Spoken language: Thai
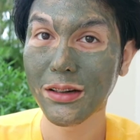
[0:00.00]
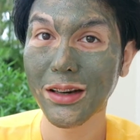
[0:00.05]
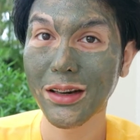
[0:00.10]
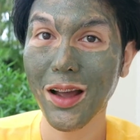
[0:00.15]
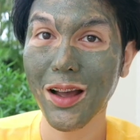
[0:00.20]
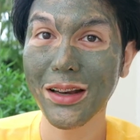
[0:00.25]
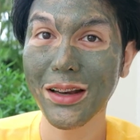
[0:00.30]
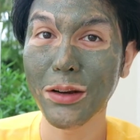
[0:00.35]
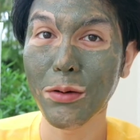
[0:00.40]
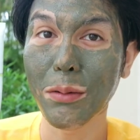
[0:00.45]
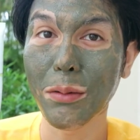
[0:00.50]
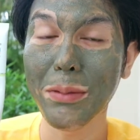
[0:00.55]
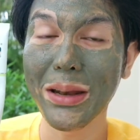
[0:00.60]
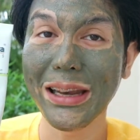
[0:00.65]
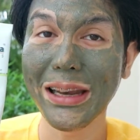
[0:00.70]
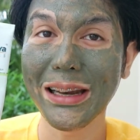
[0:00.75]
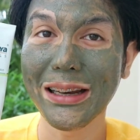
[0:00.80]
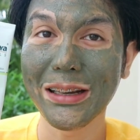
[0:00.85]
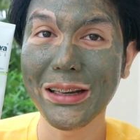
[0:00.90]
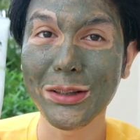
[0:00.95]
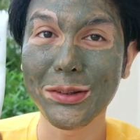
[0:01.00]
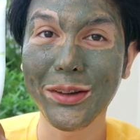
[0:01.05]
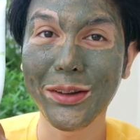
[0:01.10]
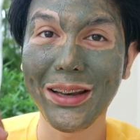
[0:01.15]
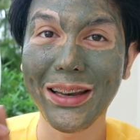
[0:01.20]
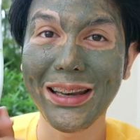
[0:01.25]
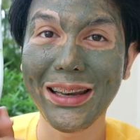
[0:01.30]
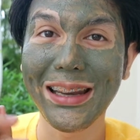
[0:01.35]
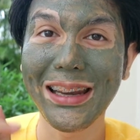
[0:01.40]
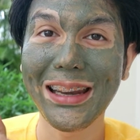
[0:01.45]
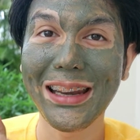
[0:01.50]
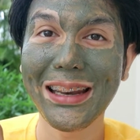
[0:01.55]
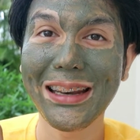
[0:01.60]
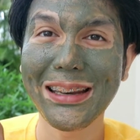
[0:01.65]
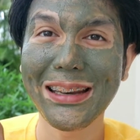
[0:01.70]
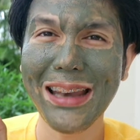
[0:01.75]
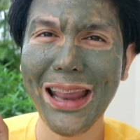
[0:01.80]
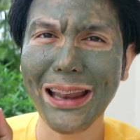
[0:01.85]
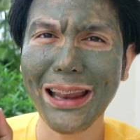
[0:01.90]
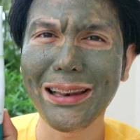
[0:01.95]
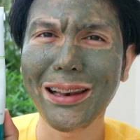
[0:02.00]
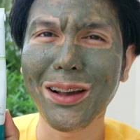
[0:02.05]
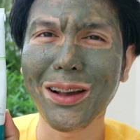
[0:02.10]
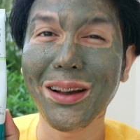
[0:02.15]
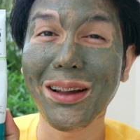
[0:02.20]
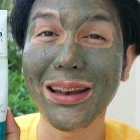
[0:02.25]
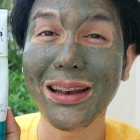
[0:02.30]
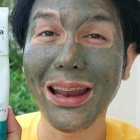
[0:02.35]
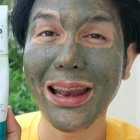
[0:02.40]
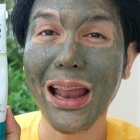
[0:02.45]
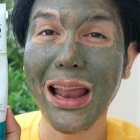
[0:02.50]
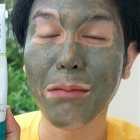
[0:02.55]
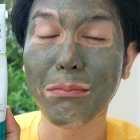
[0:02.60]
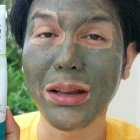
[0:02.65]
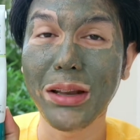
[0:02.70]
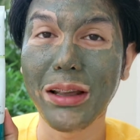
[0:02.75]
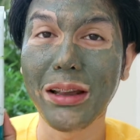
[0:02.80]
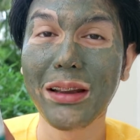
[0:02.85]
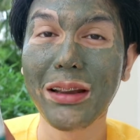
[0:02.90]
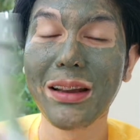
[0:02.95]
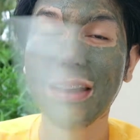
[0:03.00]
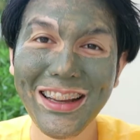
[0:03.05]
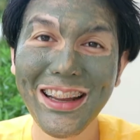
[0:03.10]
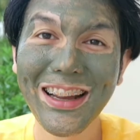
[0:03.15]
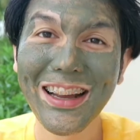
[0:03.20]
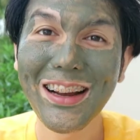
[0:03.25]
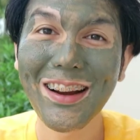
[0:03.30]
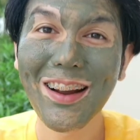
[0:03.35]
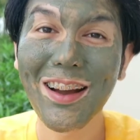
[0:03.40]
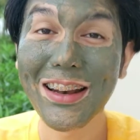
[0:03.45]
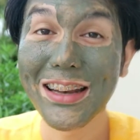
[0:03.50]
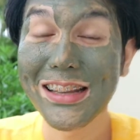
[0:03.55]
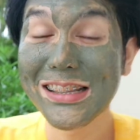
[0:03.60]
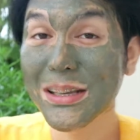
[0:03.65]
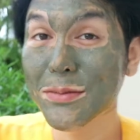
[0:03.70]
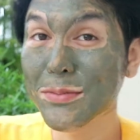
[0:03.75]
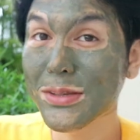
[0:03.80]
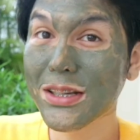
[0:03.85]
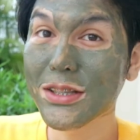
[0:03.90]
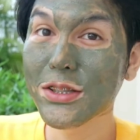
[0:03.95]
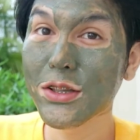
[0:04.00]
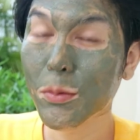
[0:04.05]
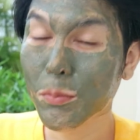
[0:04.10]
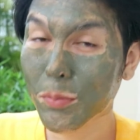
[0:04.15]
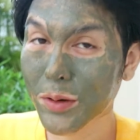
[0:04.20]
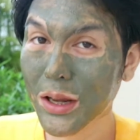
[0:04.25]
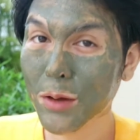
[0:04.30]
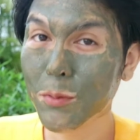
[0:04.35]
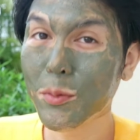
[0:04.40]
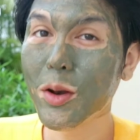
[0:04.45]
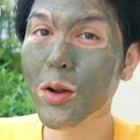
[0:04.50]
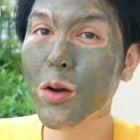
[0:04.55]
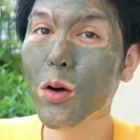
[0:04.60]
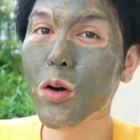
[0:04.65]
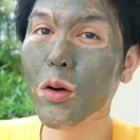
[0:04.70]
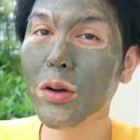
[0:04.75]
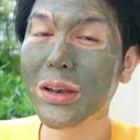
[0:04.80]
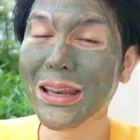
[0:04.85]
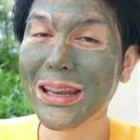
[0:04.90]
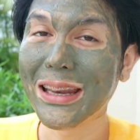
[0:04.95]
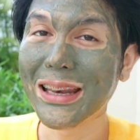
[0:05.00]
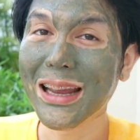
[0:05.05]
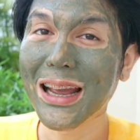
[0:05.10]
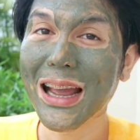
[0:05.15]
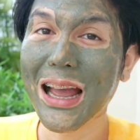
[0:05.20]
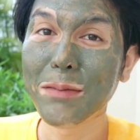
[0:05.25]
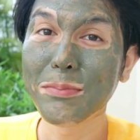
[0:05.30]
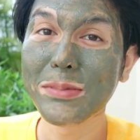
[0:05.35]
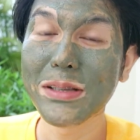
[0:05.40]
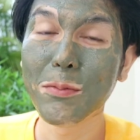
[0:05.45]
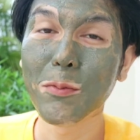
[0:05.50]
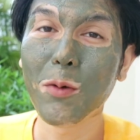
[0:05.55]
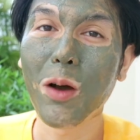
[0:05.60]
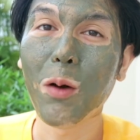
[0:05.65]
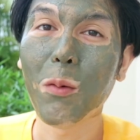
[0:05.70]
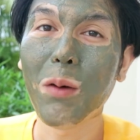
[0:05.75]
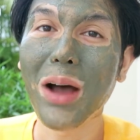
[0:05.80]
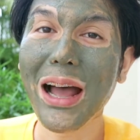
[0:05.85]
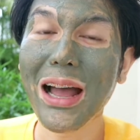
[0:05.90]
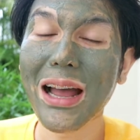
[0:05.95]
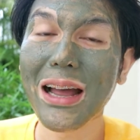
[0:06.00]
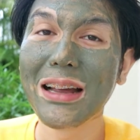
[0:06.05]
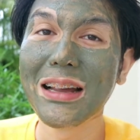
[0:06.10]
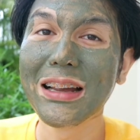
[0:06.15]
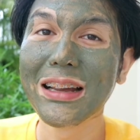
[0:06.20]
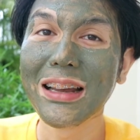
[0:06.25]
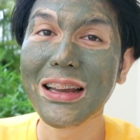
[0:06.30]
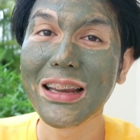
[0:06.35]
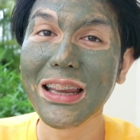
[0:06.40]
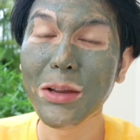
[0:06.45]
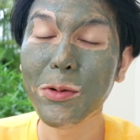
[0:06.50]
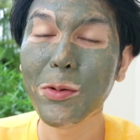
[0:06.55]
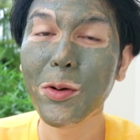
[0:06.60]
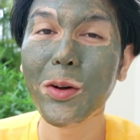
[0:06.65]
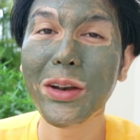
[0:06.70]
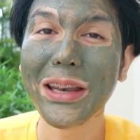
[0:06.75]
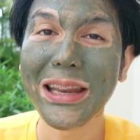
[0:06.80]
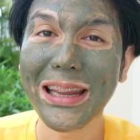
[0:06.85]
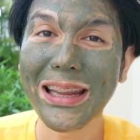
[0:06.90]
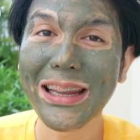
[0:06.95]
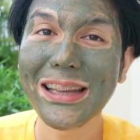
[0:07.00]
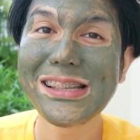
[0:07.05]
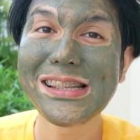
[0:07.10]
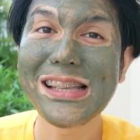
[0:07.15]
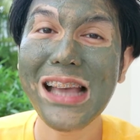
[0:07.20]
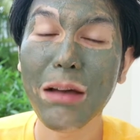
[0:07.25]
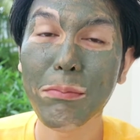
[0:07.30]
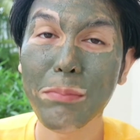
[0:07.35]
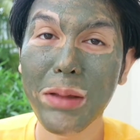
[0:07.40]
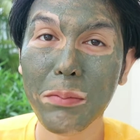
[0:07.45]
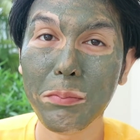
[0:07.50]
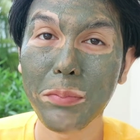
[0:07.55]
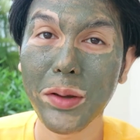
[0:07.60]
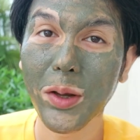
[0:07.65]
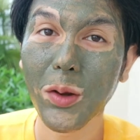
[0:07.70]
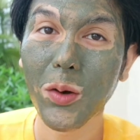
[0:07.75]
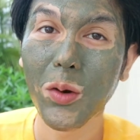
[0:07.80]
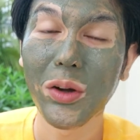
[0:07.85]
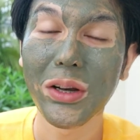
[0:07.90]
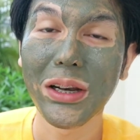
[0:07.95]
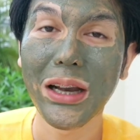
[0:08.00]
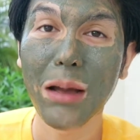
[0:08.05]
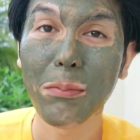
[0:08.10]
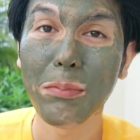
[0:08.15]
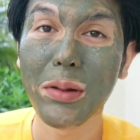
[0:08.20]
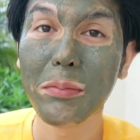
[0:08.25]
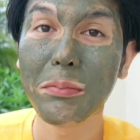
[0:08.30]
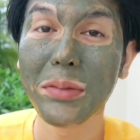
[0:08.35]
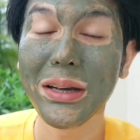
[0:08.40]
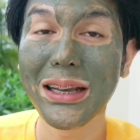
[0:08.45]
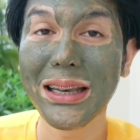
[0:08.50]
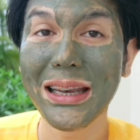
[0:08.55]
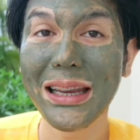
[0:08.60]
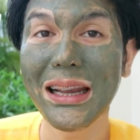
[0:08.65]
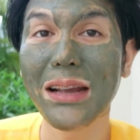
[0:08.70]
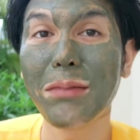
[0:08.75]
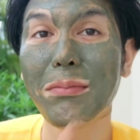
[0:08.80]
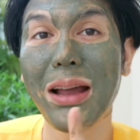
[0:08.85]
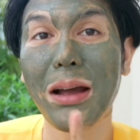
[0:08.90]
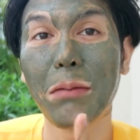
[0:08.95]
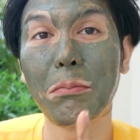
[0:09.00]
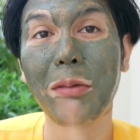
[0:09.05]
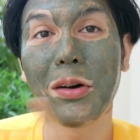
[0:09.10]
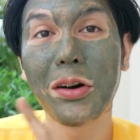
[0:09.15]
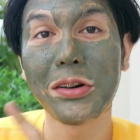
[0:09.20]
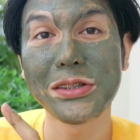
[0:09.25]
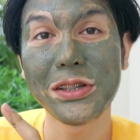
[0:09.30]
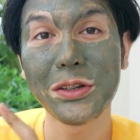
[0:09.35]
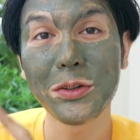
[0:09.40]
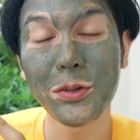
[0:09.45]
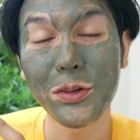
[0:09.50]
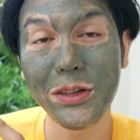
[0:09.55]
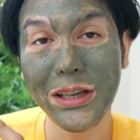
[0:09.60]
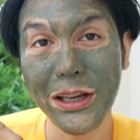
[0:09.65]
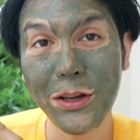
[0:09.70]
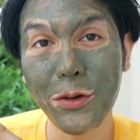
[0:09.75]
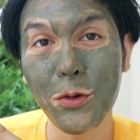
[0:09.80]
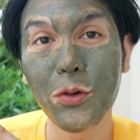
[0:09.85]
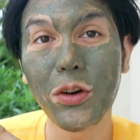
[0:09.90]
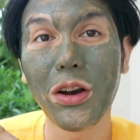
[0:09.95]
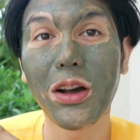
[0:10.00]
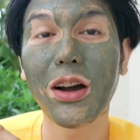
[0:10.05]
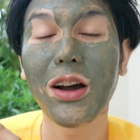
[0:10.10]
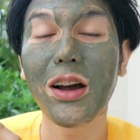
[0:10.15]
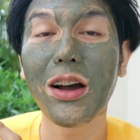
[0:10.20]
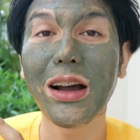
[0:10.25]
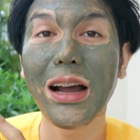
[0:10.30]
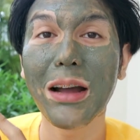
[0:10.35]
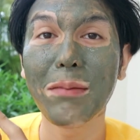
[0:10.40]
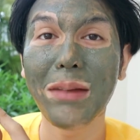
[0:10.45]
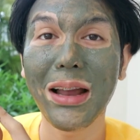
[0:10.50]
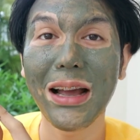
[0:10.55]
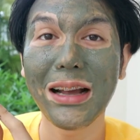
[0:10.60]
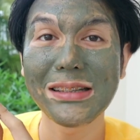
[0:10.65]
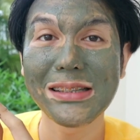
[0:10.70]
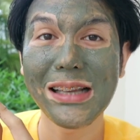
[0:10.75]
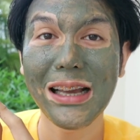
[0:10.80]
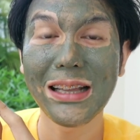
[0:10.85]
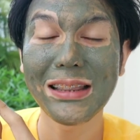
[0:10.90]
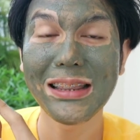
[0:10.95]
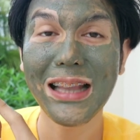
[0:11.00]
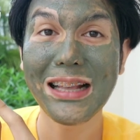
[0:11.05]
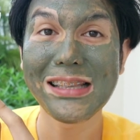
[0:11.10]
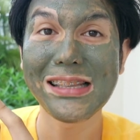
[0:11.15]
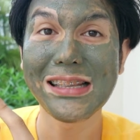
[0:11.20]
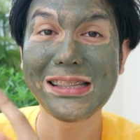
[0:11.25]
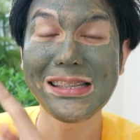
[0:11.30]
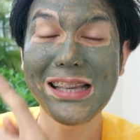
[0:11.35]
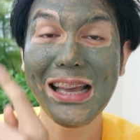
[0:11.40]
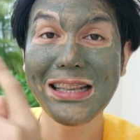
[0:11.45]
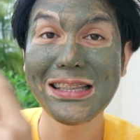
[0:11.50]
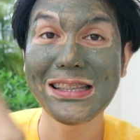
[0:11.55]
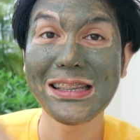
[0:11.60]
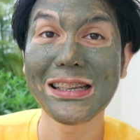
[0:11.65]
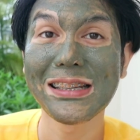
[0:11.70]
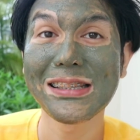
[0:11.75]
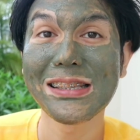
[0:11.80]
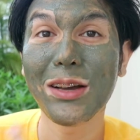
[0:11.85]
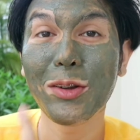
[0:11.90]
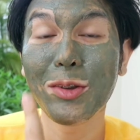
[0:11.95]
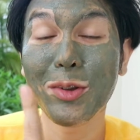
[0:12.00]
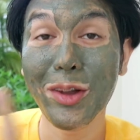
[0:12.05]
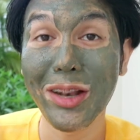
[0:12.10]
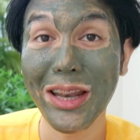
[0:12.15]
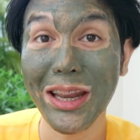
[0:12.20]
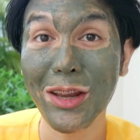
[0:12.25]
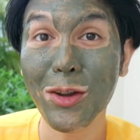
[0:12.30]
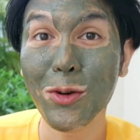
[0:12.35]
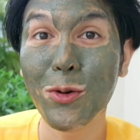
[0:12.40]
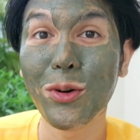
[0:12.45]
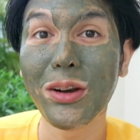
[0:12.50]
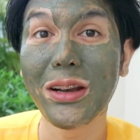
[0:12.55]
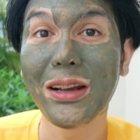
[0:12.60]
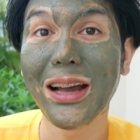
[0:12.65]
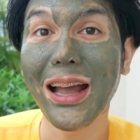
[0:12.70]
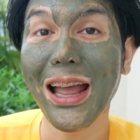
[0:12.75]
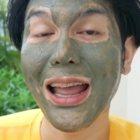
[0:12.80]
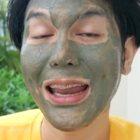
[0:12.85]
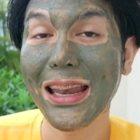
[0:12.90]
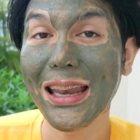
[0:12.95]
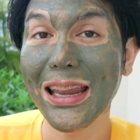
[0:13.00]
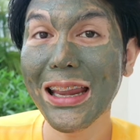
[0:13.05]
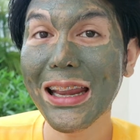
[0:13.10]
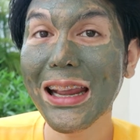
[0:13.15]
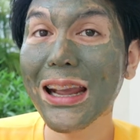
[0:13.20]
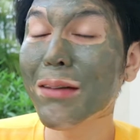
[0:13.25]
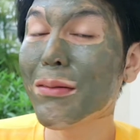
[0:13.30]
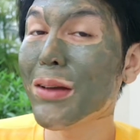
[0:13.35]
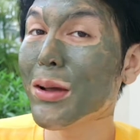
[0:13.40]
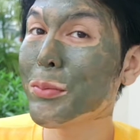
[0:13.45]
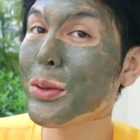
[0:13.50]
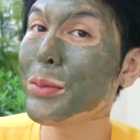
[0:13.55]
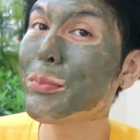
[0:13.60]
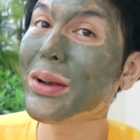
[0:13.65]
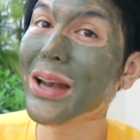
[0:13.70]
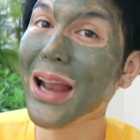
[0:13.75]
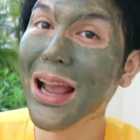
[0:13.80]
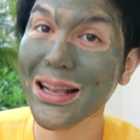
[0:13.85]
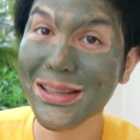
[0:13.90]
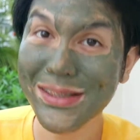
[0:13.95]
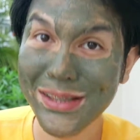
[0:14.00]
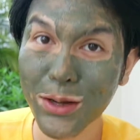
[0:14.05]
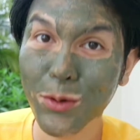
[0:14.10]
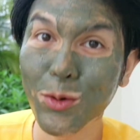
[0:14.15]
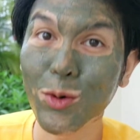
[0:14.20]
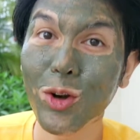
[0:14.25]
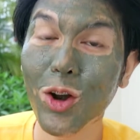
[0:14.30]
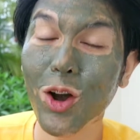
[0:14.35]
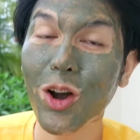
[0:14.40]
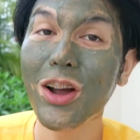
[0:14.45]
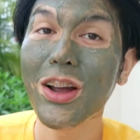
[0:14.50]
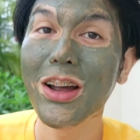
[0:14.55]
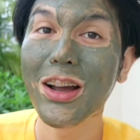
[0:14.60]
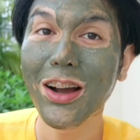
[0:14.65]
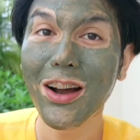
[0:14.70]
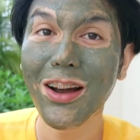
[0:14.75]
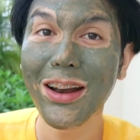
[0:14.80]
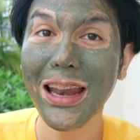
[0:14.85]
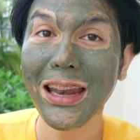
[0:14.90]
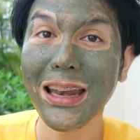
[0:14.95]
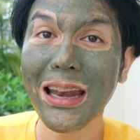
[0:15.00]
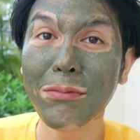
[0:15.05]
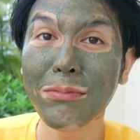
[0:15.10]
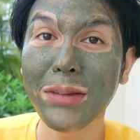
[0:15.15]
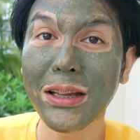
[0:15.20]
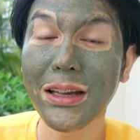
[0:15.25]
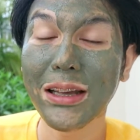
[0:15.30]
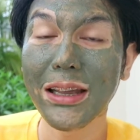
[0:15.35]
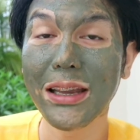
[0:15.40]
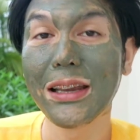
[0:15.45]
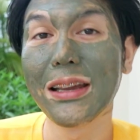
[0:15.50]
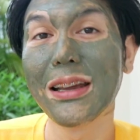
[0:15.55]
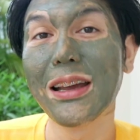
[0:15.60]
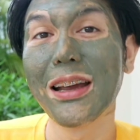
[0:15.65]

ก็ถือว่าเป็นอีกหนึ่งตัวเลยที่เด็ดแล้วก็แนะนำเลยก่อนที่เจมจะจบคลิปวิดีโอนี้นะครับเจมหวังว่าคลิปวิดีโอนี้จะเป็นประโยชน์กับเพื่อนๆที่กำลังมองเจ้าตัวนี้อยู่แล้วก็กำลังจะตัดสินใจซื้อเจ้าตัวนี้อยู่หรือใครที่กำลังมีปัญหาสิวเนาะก็แนะนำเลย